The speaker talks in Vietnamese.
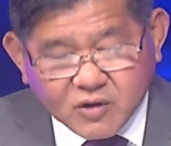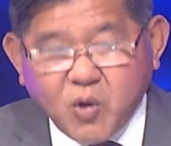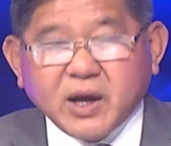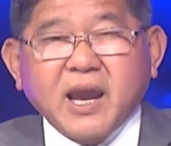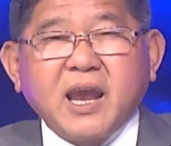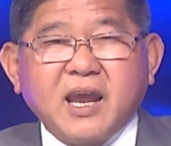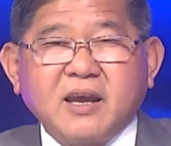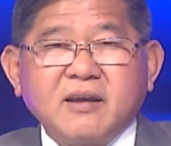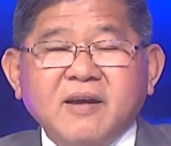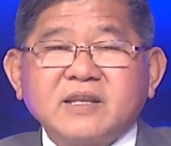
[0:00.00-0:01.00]
Ok,
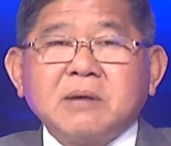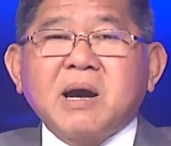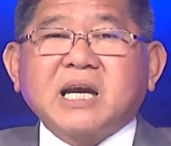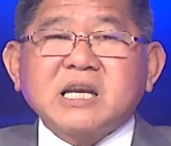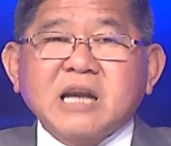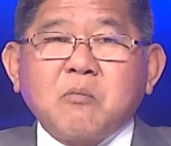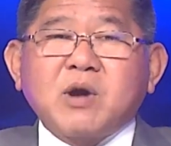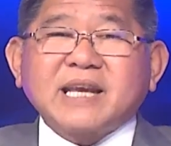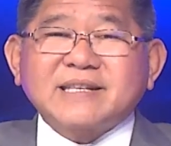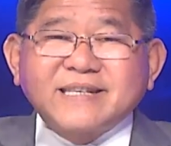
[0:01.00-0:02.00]
nhưng mà kích động một
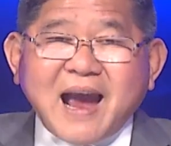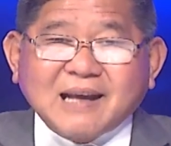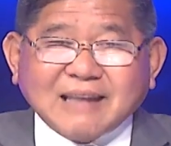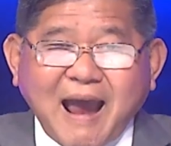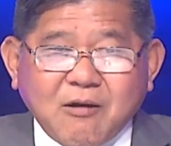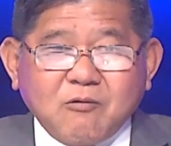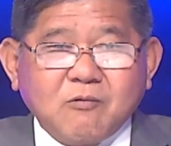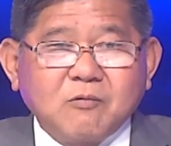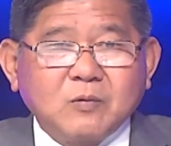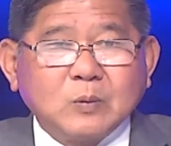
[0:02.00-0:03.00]
cách giả tạo,
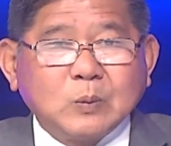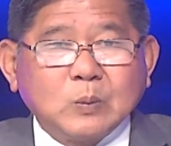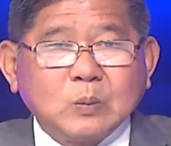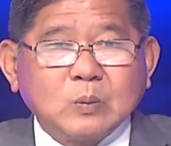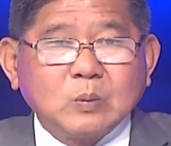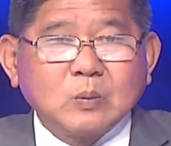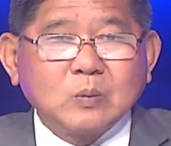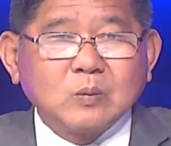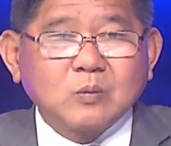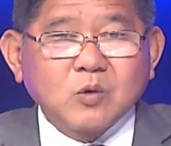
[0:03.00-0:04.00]

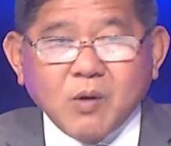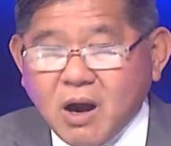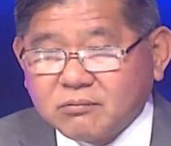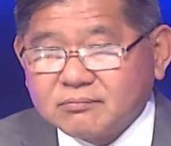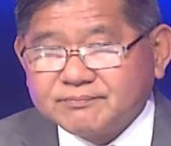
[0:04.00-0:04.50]
đúng không?